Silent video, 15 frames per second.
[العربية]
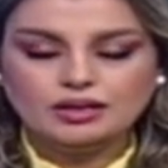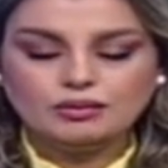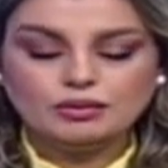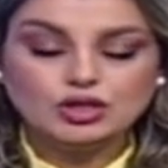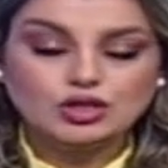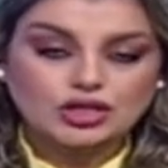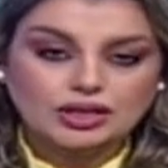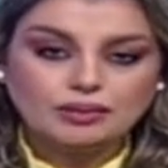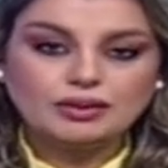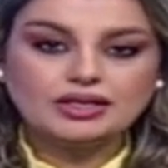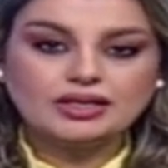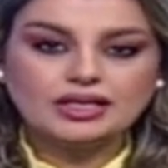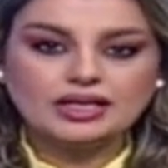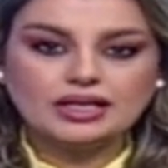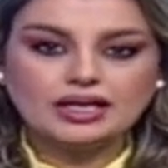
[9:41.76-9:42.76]
من جانب
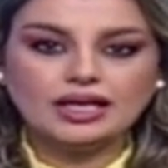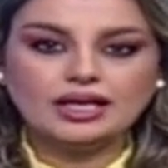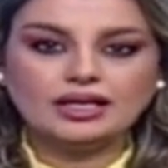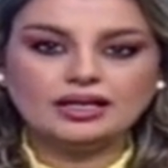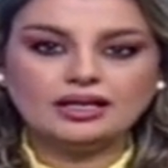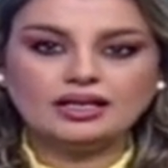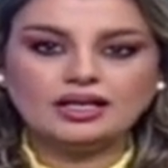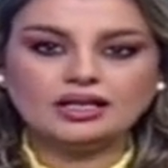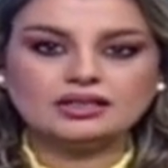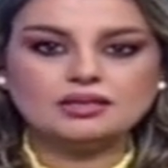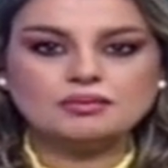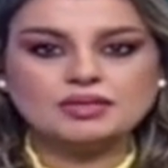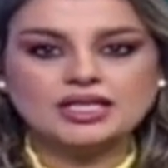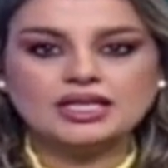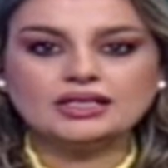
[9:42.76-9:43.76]
ثان أعلن
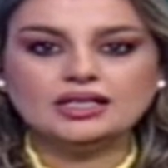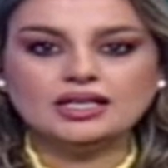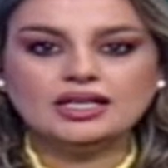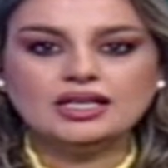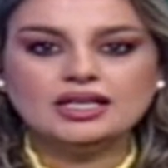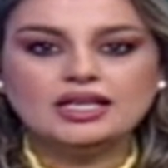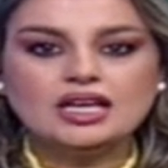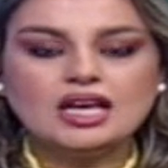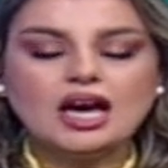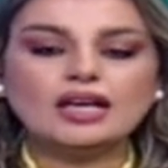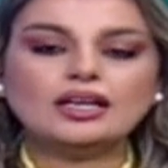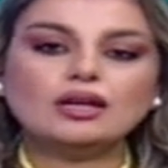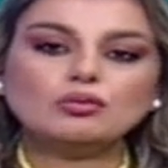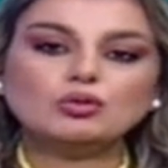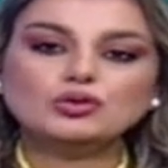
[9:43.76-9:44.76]
خطيب زادة
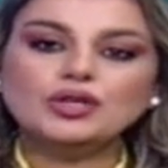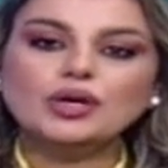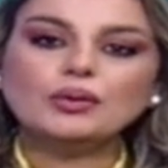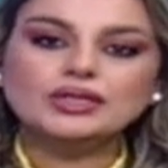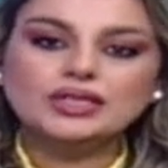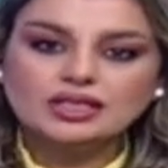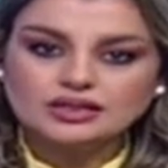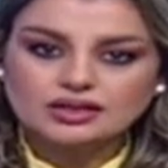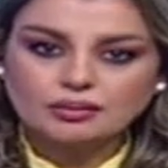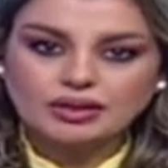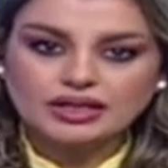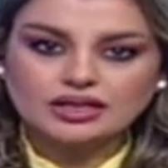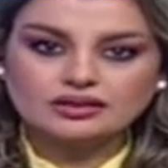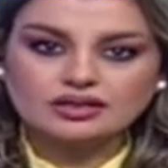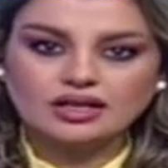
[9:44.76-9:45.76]
أن المفاوضات
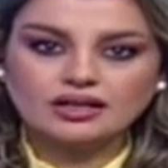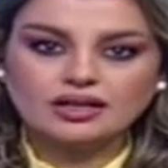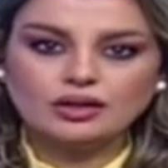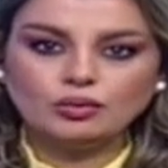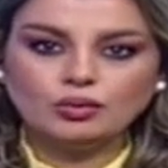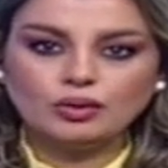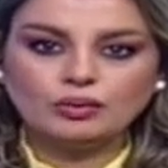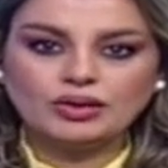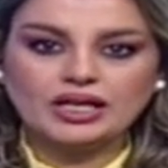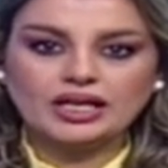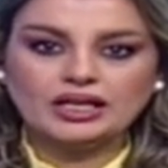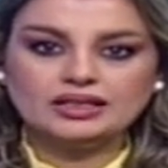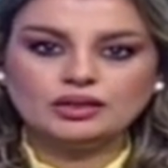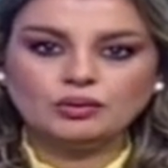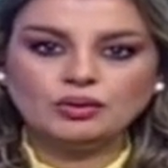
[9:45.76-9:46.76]
بين طهران
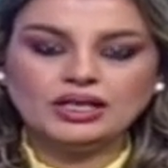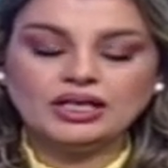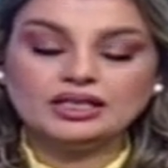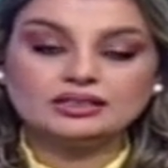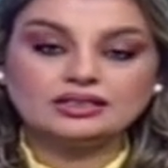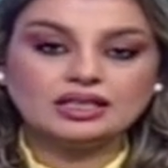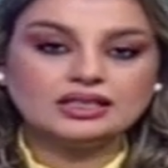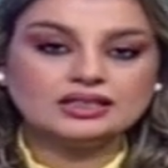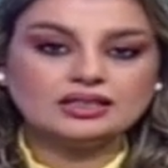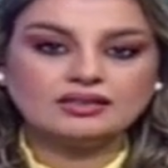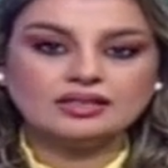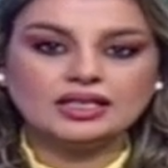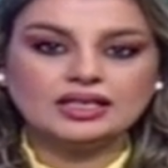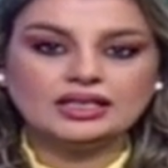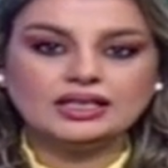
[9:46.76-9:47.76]
والوكالة الدولية للطاقة
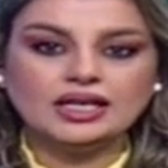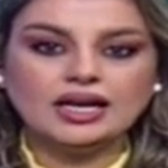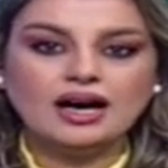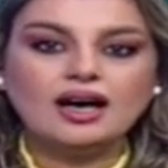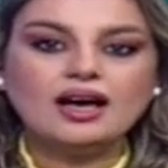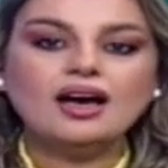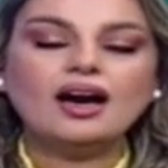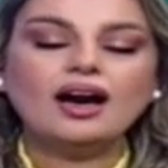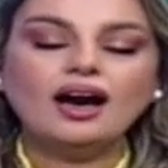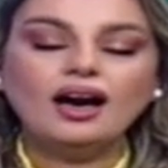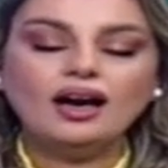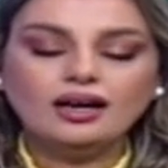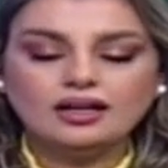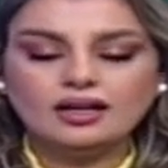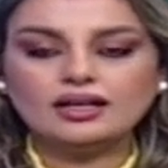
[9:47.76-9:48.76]
الذرية
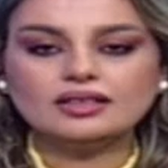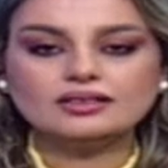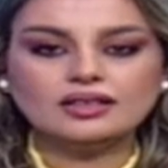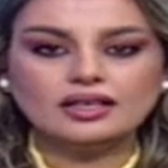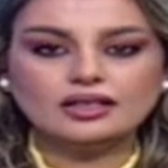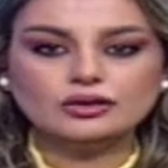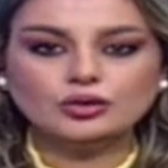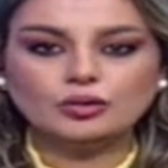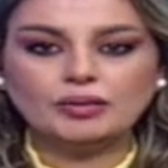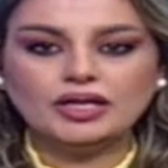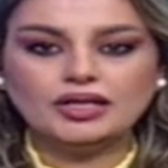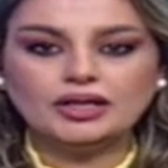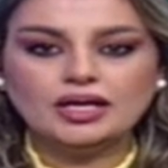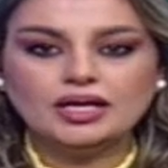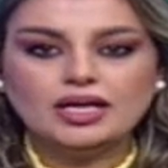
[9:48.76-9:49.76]
حققت تقدما
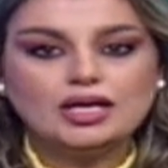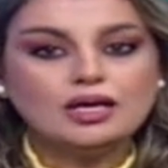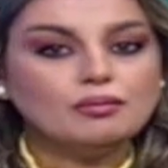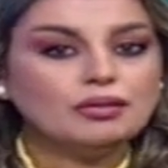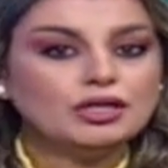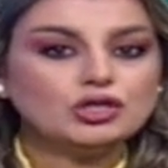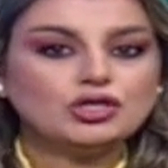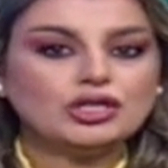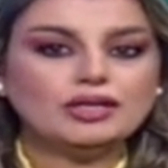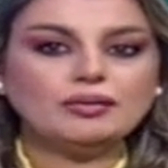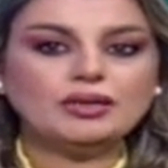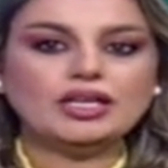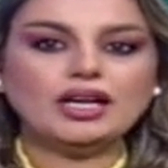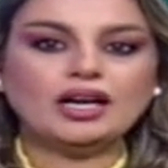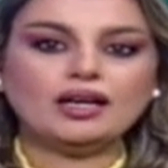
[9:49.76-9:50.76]
من
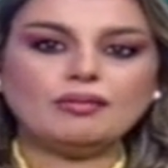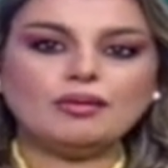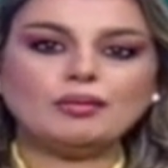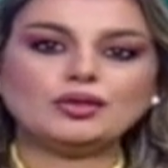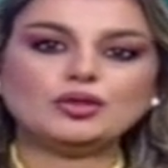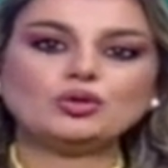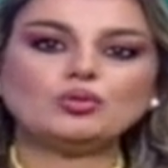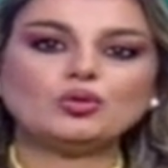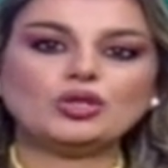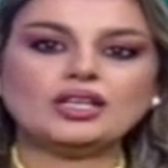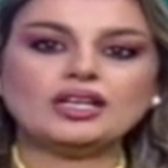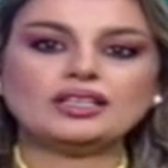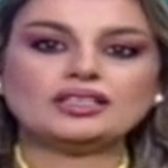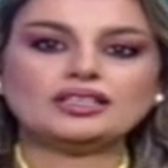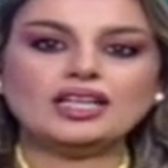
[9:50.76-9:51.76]
جانبه أعرب مندوب
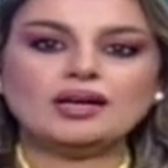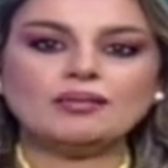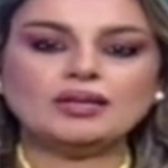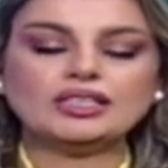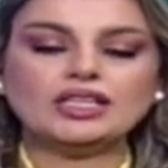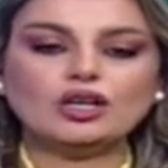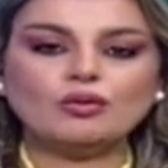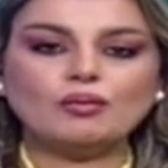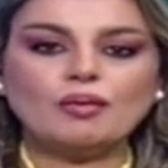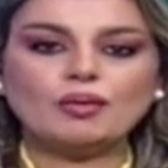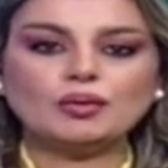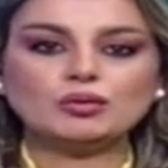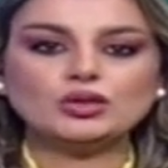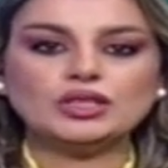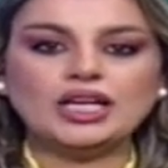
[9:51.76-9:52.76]
إيران الدائم لدى الأمم
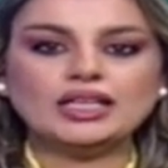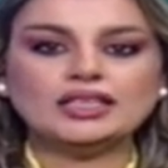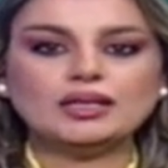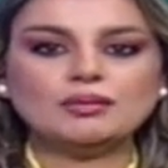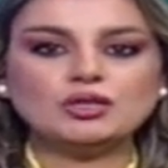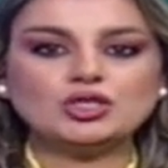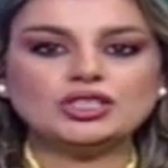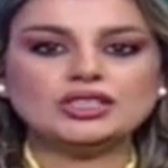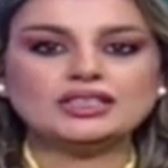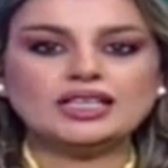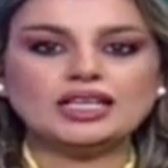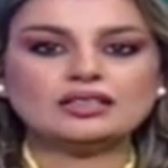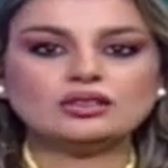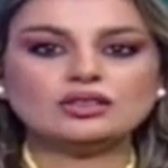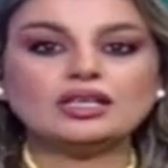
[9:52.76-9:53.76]
المتحدة مجيد
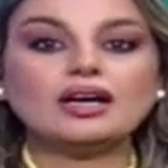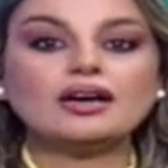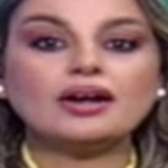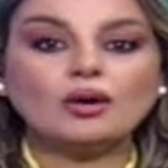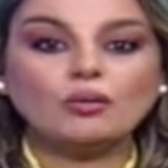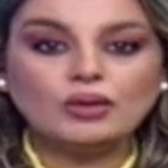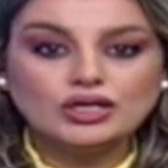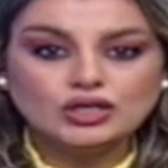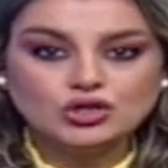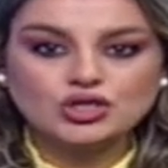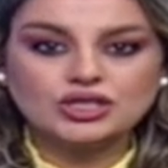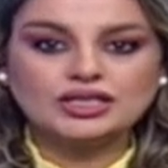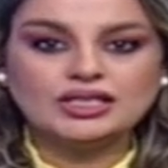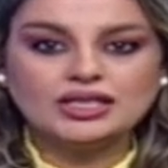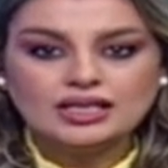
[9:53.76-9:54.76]
تخت
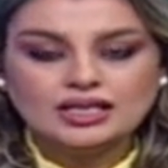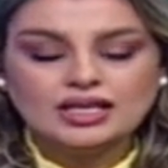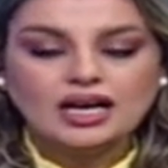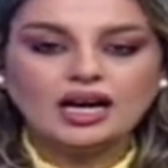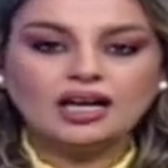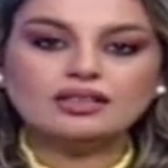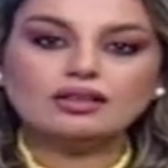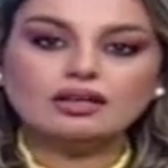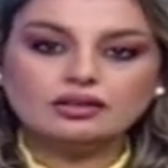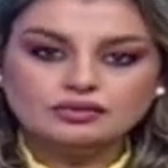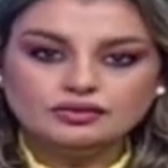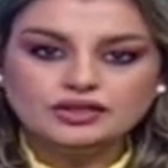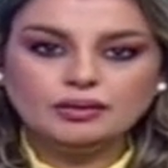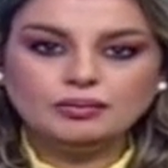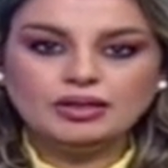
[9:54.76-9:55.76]
راوانجي عن
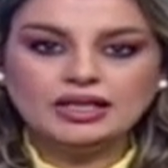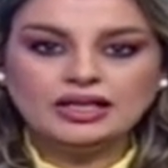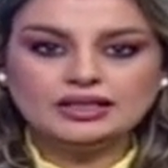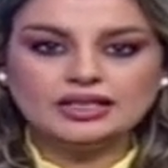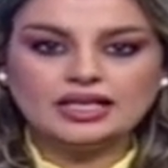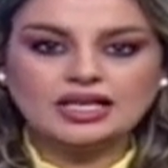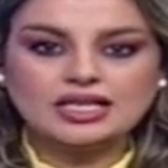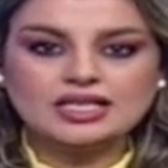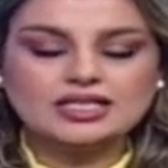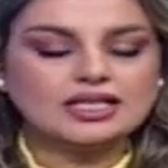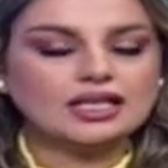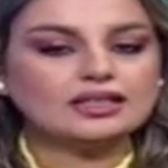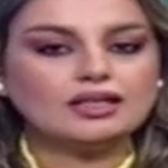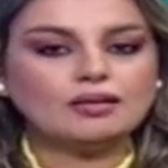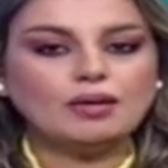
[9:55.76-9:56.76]
رفض بلاده
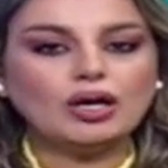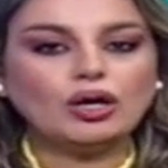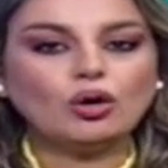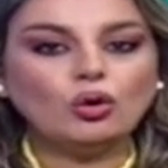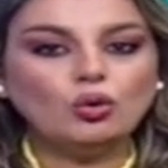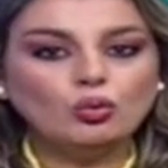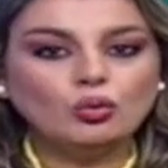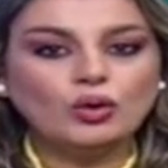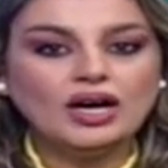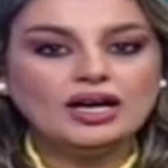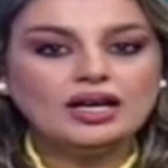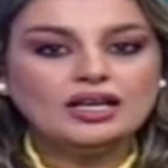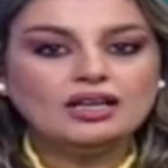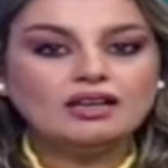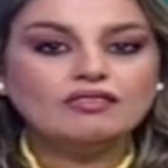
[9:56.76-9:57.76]
استخدام القوة
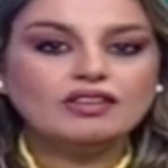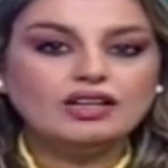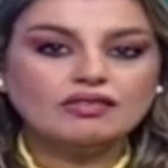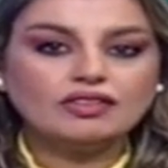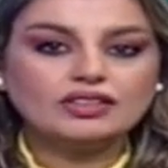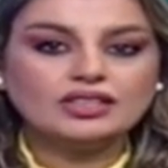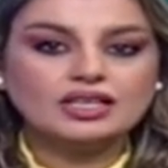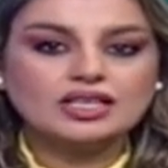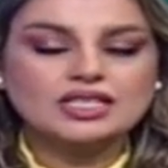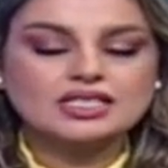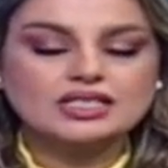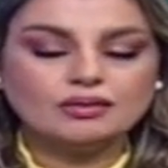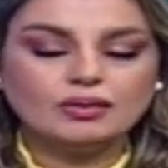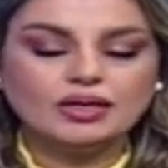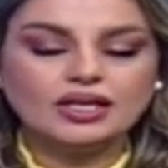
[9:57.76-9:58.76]
في الفضاء
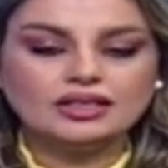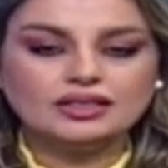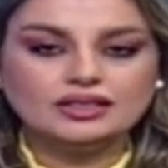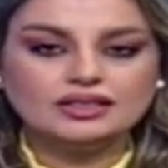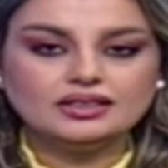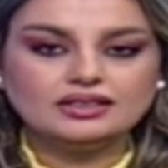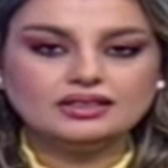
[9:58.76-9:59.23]
السبراني